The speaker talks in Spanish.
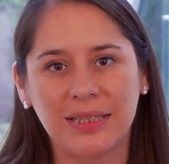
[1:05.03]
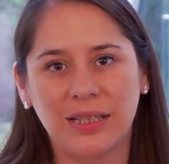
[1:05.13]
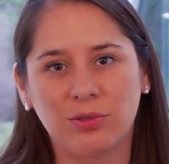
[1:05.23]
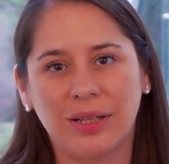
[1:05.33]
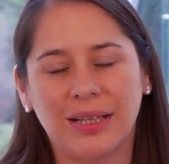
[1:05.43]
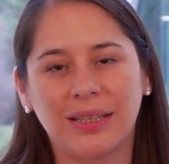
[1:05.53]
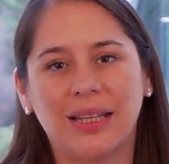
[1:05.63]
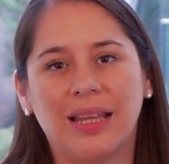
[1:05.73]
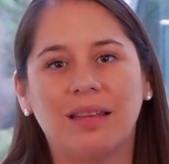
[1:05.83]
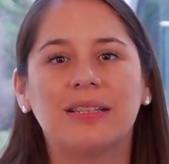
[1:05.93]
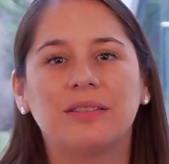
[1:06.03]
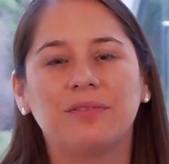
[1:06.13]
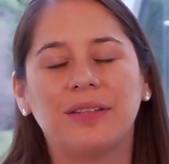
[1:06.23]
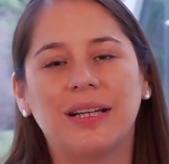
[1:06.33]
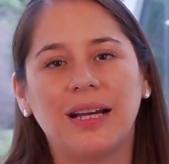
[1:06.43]
es una cartera
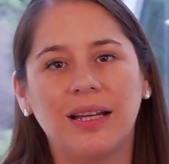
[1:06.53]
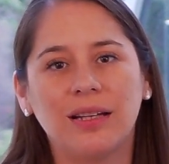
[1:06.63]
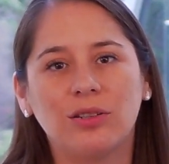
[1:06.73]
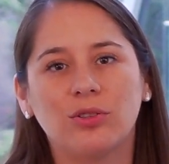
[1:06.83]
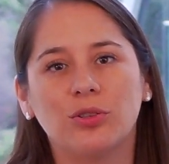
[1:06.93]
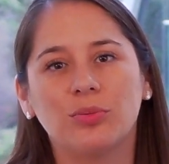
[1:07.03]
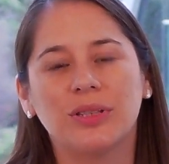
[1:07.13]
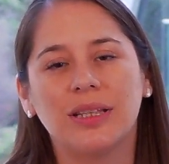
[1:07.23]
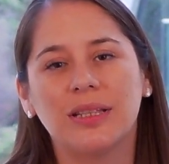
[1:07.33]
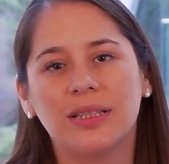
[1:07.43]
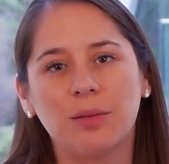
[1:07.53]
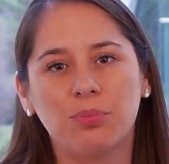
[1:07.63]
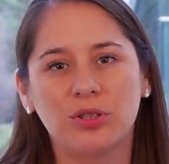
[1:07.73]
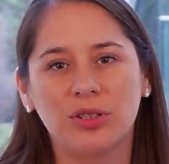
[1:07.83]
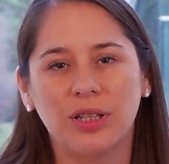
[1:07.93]
diversificada con un
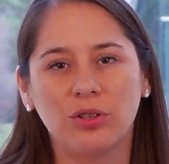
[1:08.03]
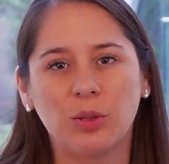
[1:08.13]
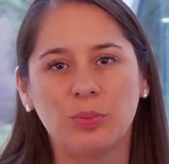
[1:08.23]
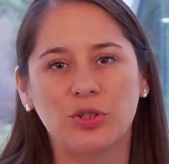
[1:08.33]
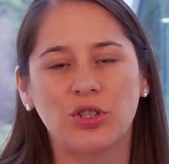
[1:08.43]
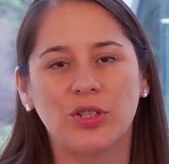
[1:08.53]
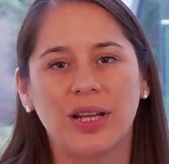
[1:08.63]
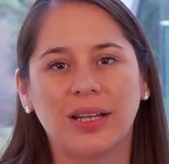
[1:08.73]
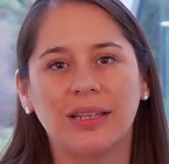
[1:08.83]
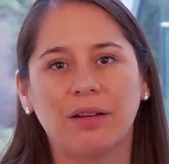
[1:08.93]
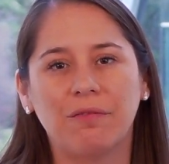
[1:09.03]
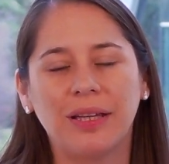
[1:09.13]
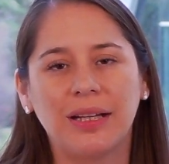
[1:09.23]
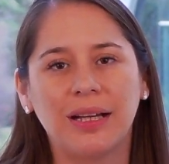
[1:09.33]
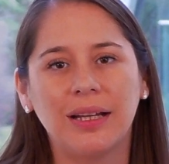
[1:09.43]
76% de exposición a renta
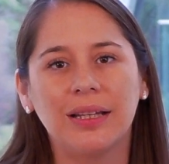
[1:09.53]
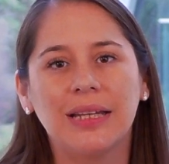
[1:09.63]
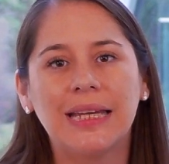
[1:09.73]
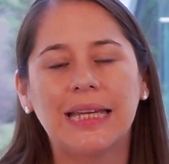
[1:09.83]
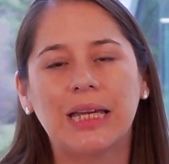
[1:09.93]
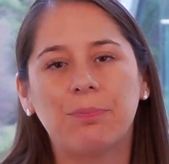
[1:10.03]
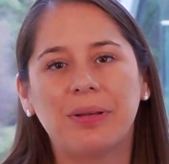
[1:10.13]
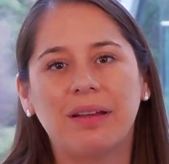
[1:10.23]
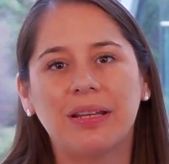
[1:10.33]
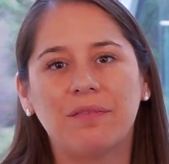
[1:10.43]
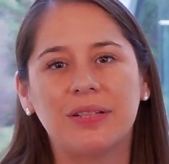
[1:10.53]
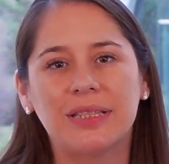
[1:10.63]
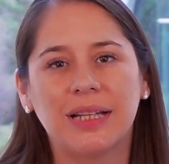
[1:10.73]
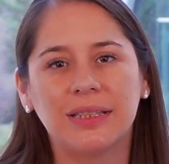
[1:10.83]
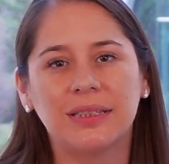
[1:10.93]
fija que espera
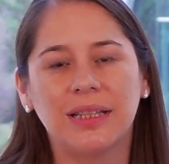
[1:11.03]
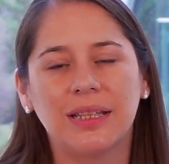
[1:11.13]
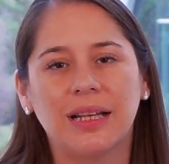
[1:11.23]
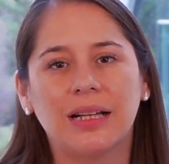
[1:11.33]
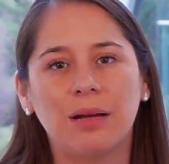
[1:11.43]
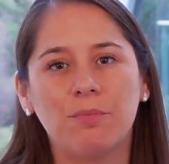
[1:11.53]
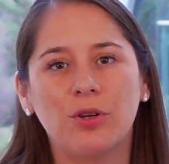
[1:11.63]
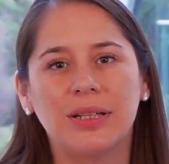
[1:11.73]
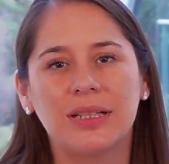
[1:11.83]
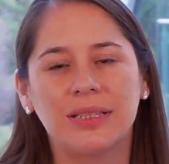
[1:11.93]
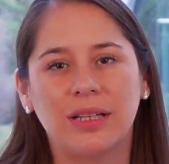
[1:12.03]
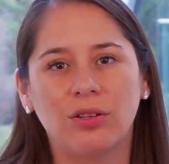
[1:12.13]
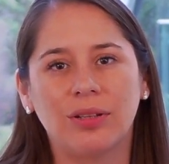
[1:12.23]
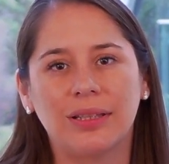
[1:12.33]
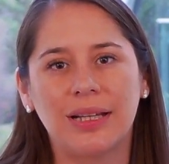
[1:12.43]
beneficiarse del cambio en el
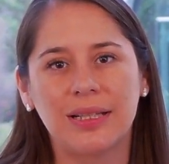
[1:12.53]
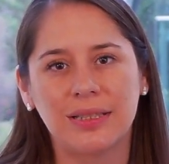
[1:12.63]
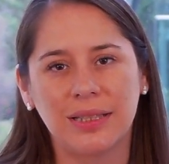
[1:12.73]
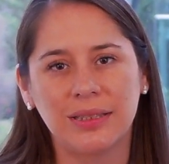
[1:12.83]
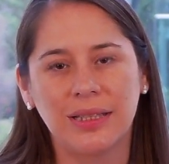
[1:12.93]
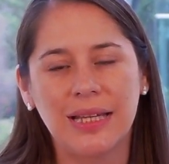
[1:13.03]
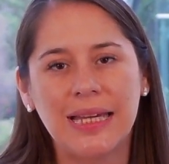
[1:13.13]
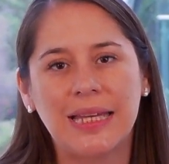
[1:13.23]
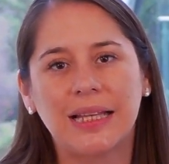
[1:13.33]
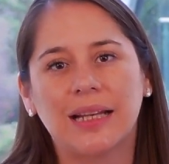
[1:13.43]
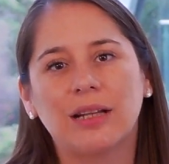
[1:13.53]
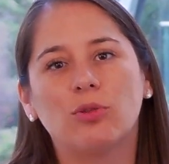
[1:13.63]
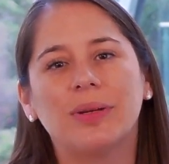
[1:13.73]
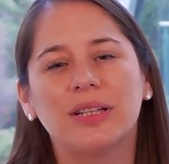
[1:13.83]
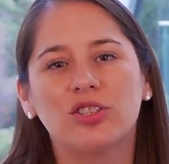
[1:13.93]
ciclo de tasas y de la
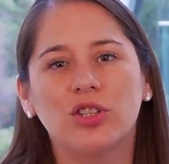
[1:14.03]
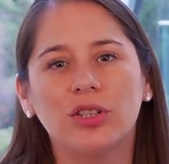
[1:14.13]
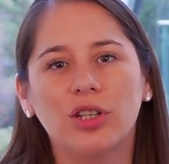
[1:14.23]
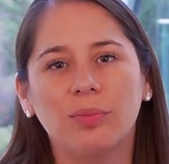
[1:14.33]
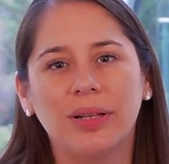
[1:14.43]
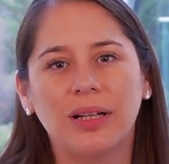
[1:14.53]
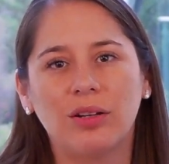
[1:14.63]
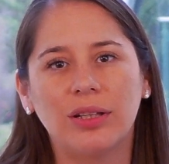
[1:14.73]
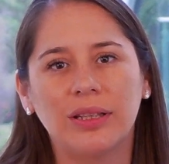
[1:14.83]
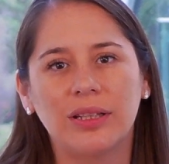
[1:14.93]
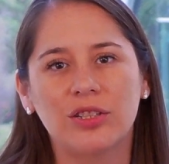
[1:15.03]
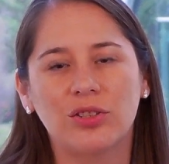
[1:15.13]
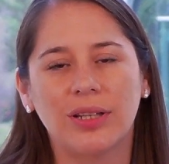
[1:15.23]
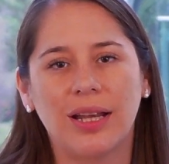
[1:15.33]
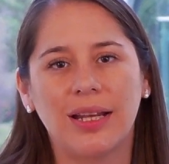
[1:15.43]
recuperación de los mercados
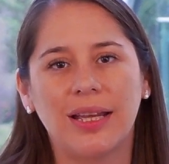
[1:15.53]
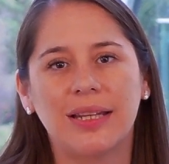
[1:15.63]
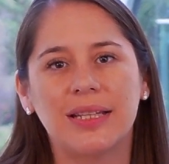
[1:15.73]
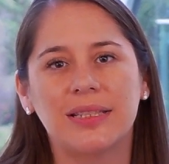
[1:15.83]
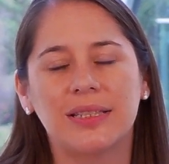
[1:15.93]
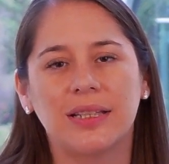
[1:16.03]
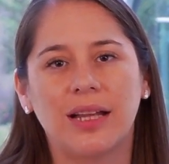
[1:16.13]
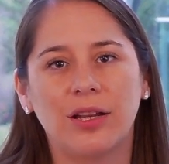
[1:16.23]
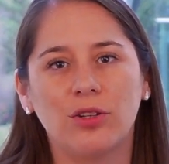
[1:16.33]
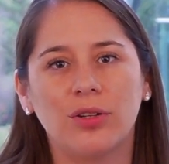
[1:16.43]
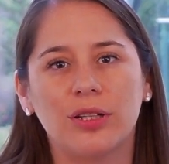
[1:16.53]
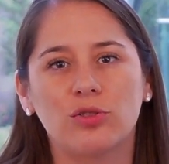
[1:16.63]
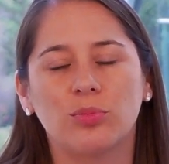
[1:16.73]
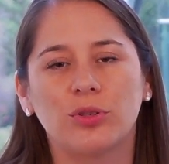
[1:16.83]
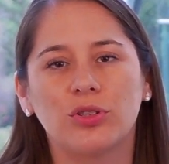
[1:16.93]
internacionales en ese escenario
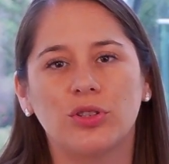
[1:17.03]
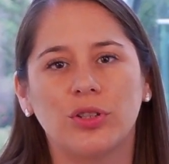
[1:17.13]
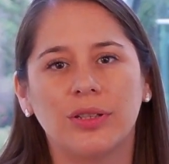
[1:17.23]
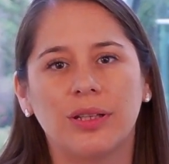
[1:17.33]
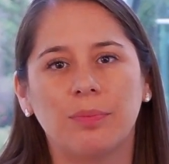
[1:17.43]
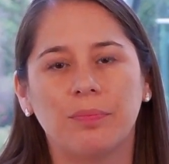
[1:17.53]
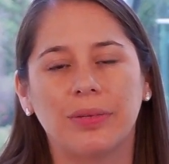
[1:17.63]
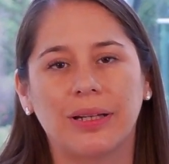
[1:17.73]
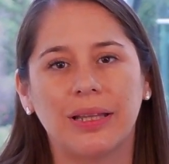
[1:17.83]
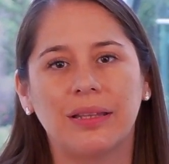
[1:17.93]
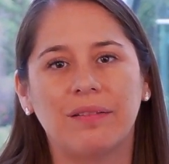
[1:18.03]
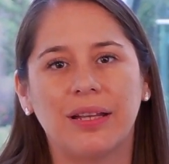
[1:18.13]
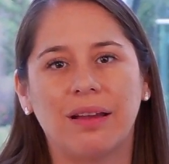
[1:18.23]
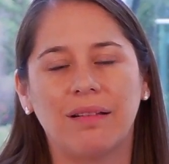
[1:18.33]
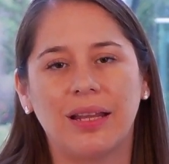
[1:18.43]
en su porción de renta
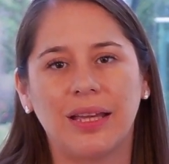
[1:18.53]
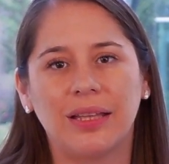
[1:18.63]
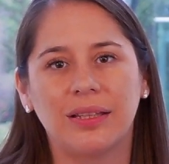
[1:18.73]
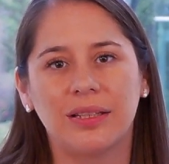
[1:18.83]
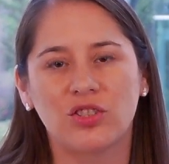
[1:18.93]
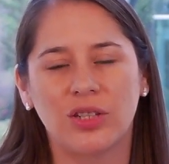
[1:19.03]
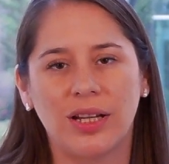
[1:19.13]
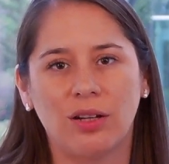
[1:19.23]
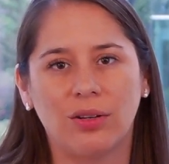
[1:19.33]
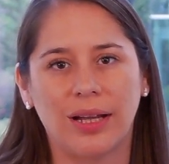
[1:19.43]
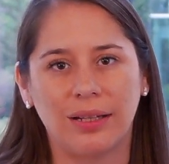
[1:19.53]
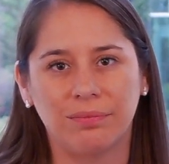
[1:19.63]
variable internacional y local.